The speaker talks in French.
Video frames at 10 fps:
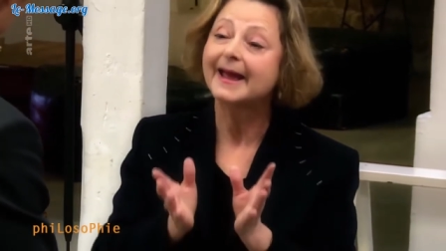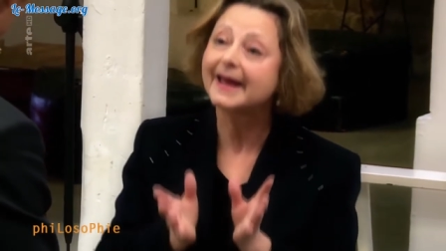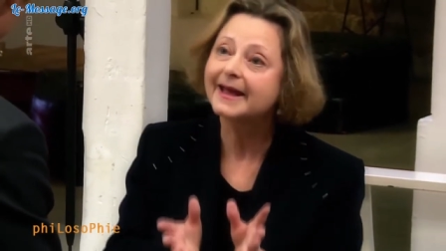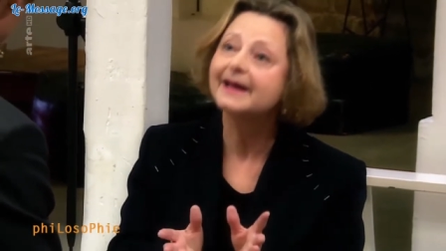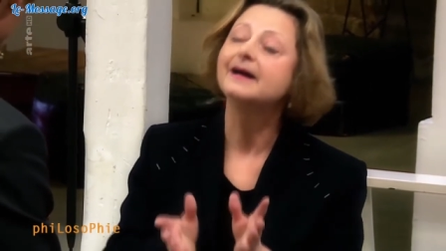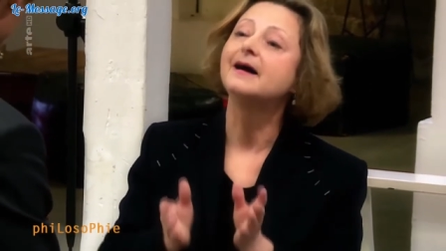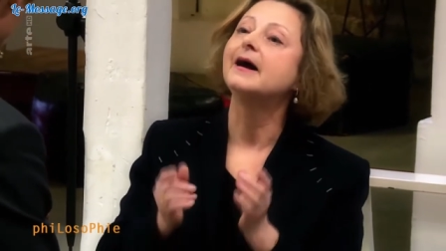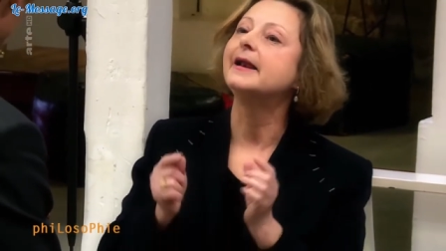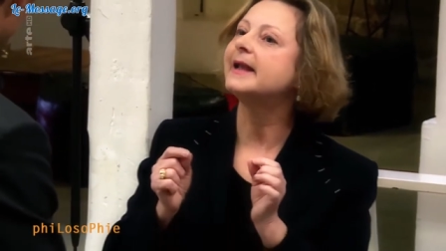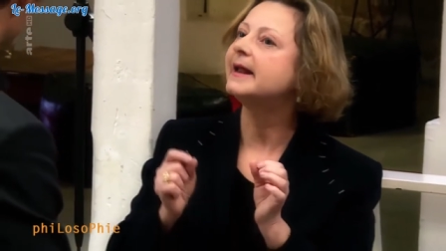et
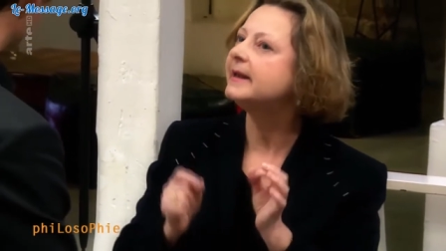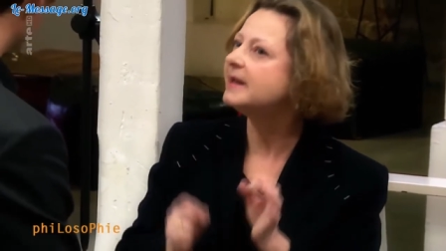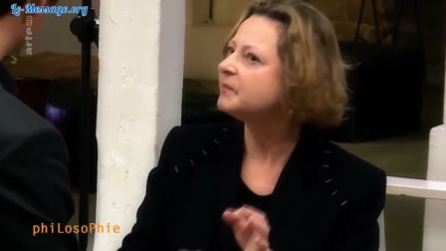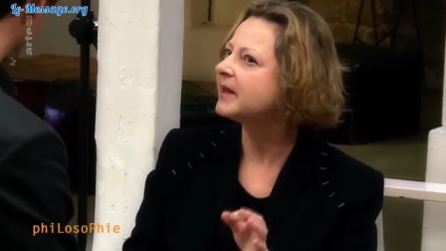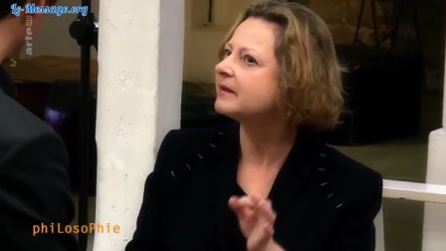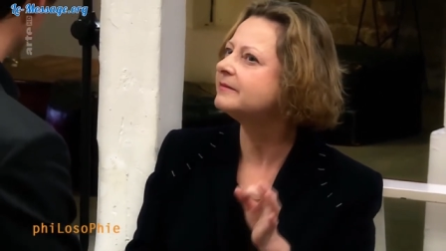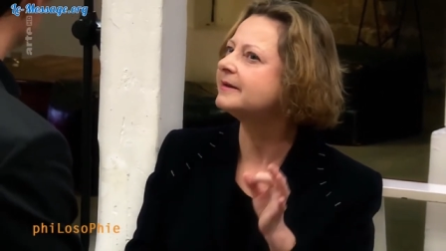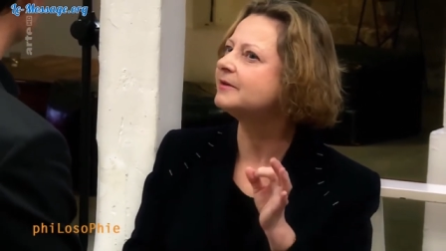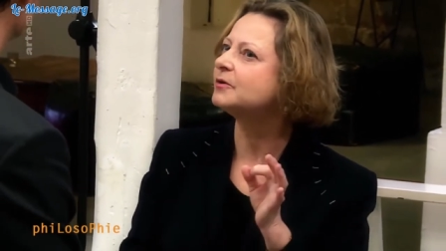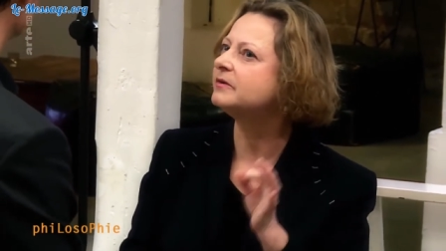la
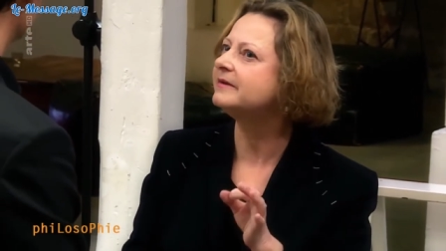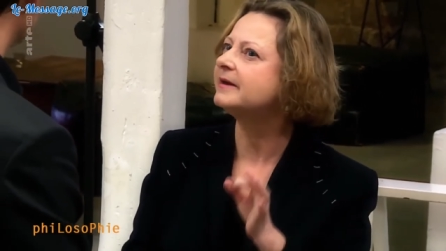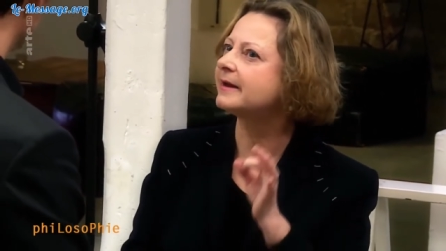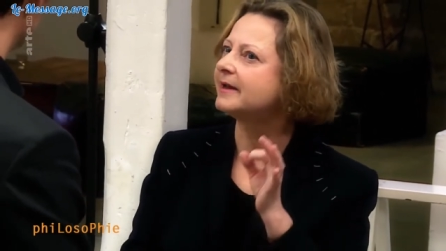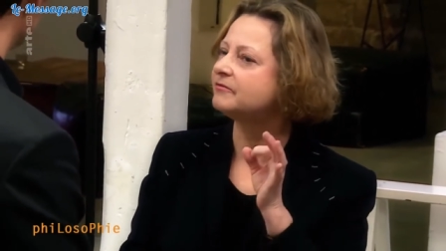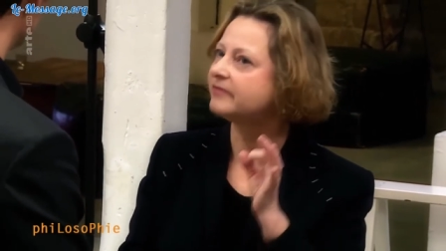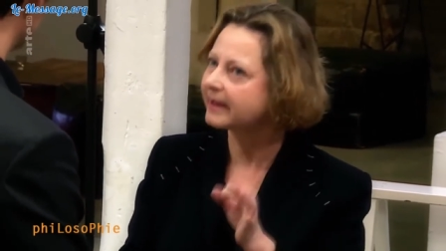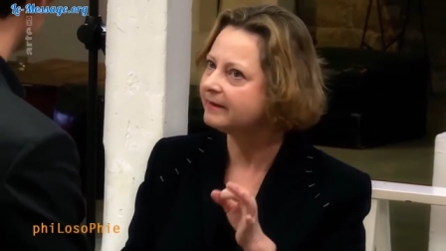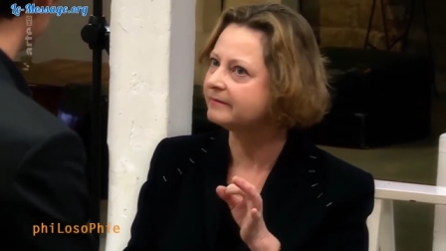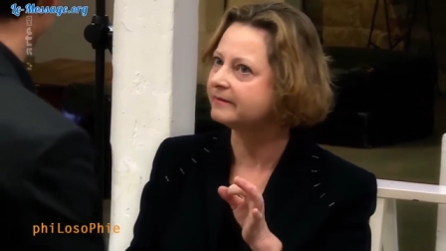liberté de dire la
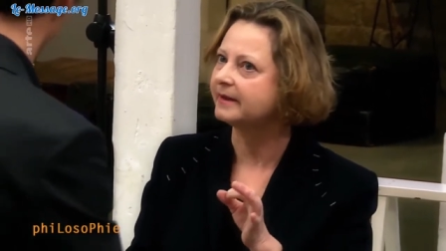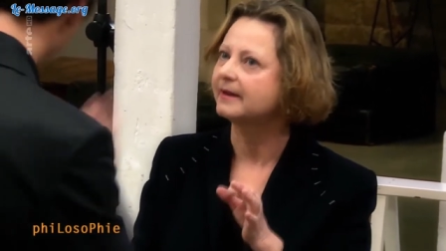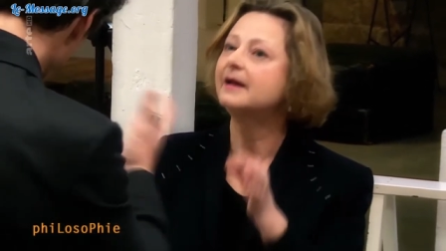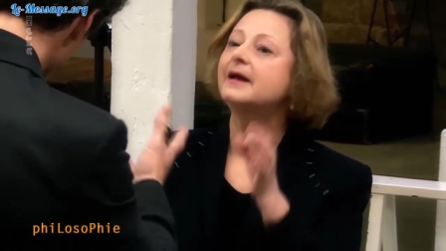vérité.